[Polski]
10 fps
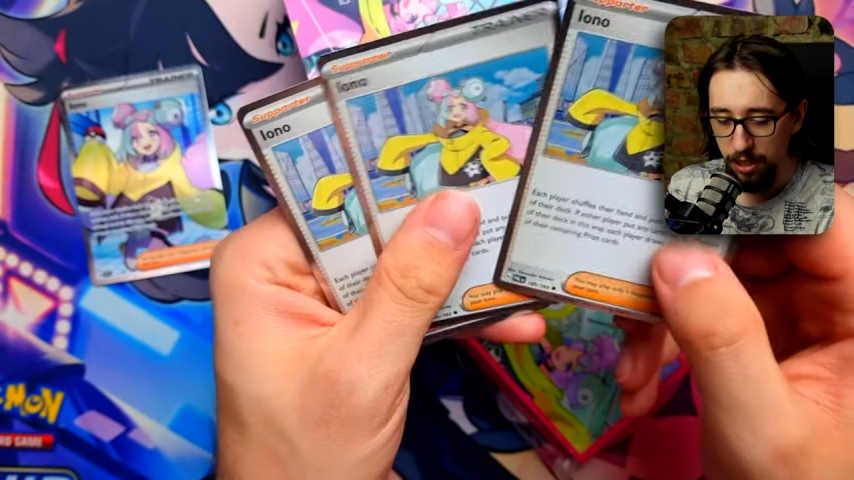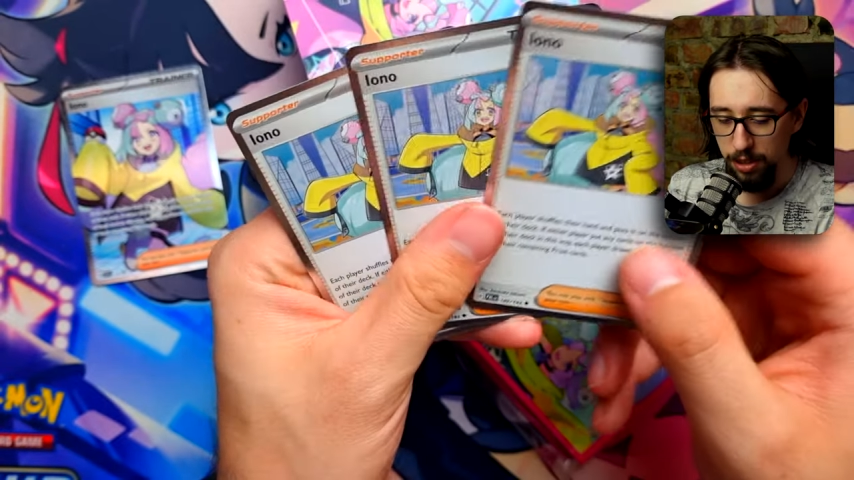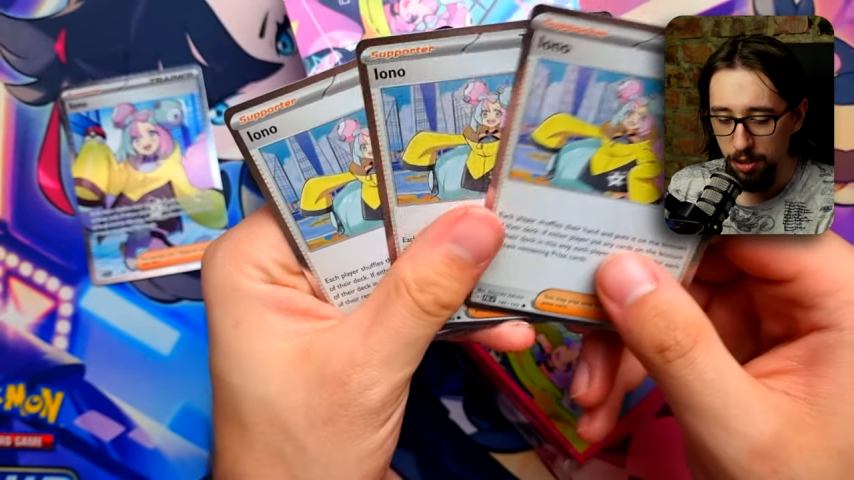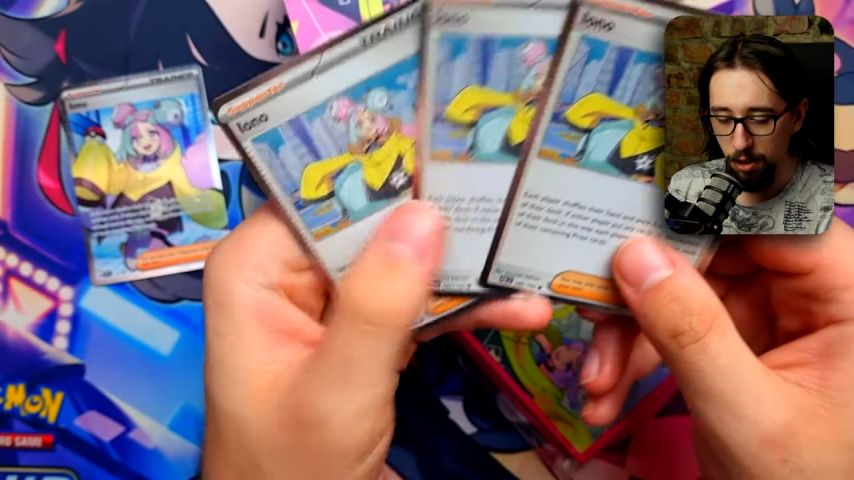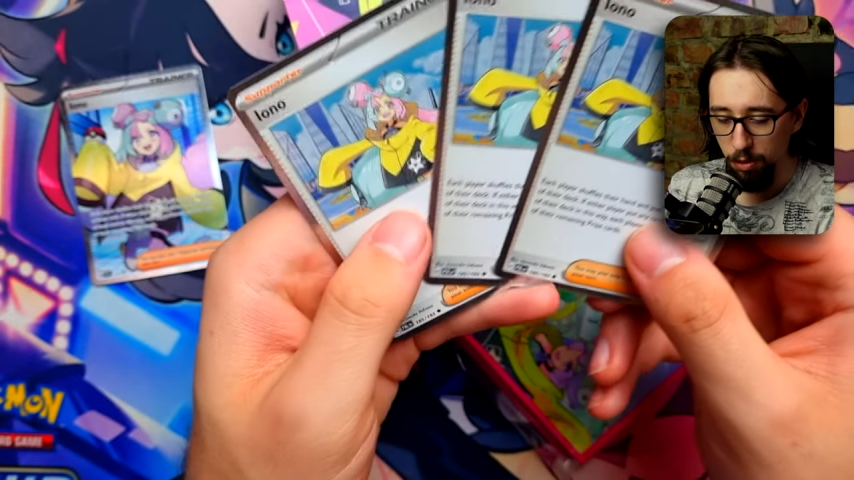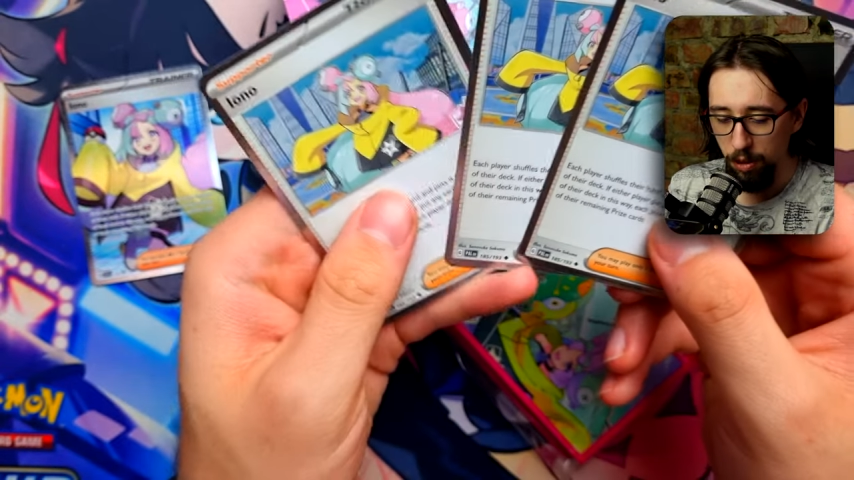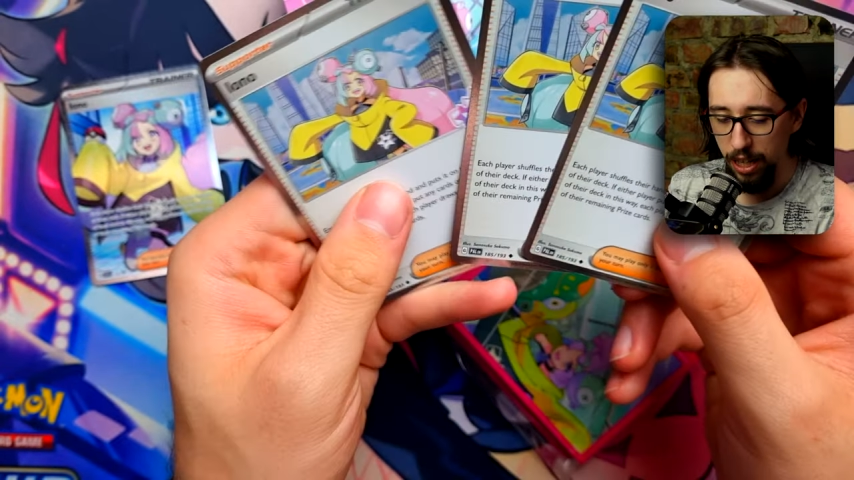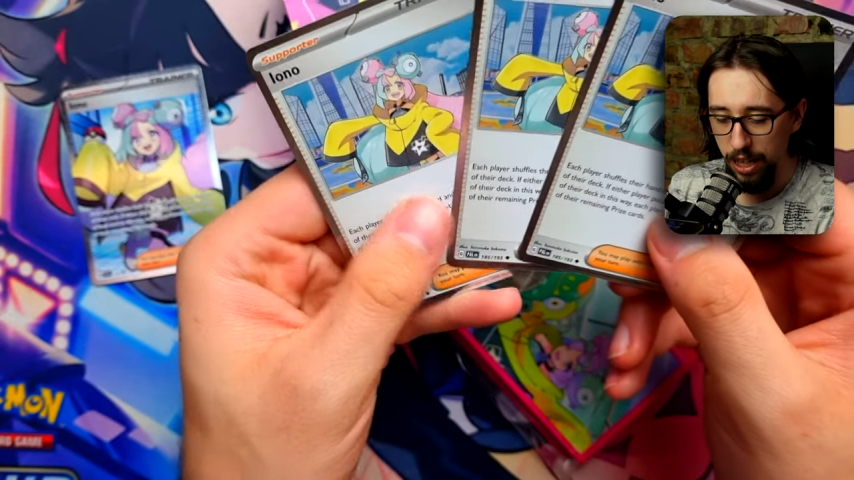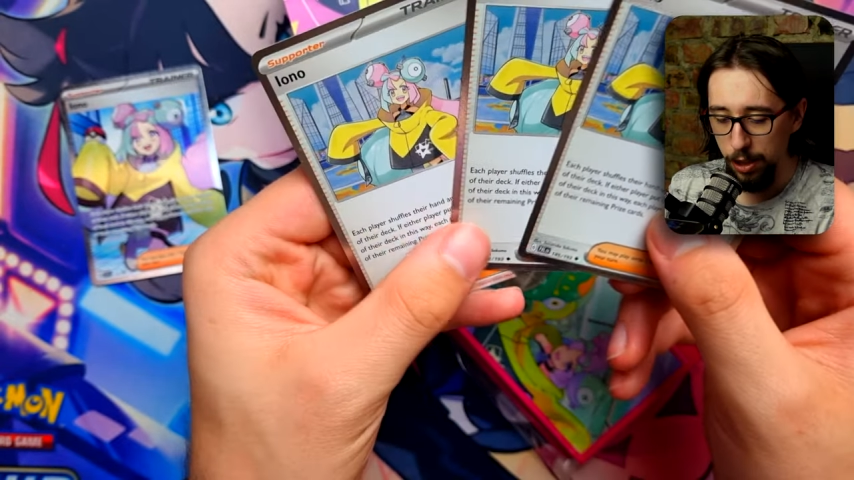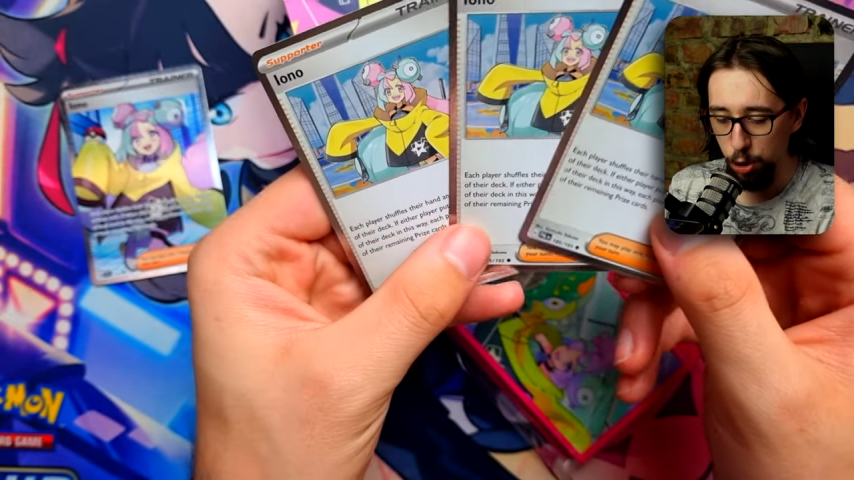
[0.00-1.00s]
Są
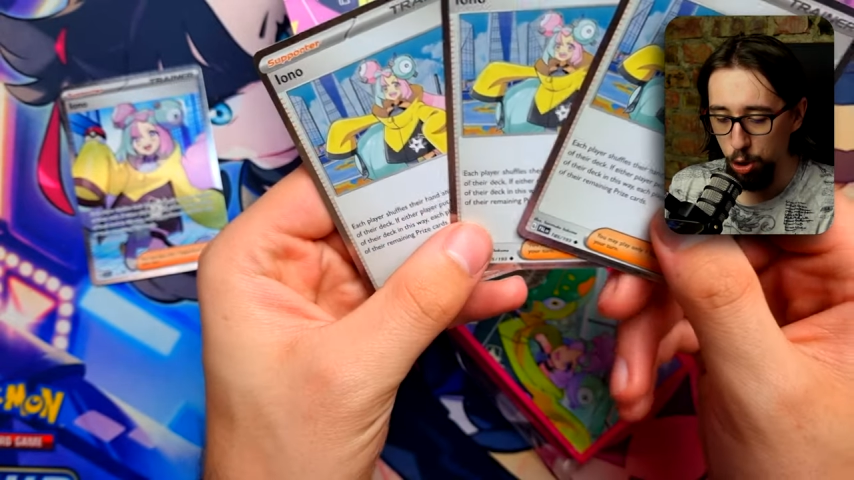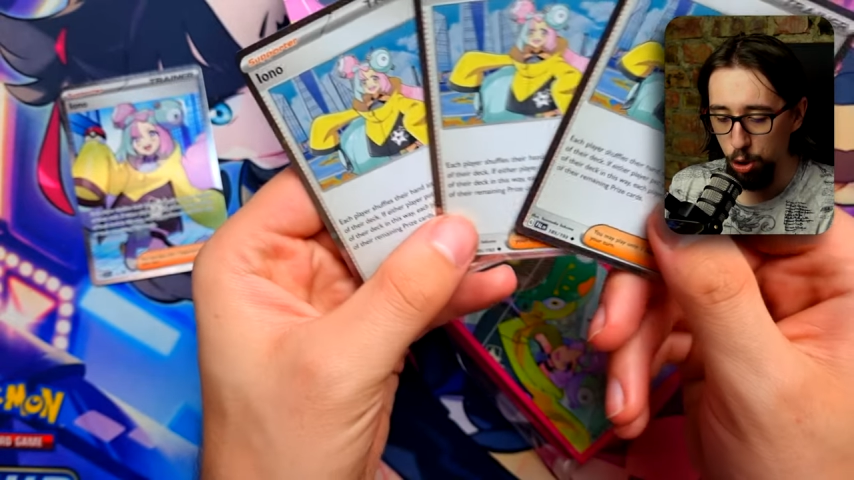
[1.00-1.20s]
aż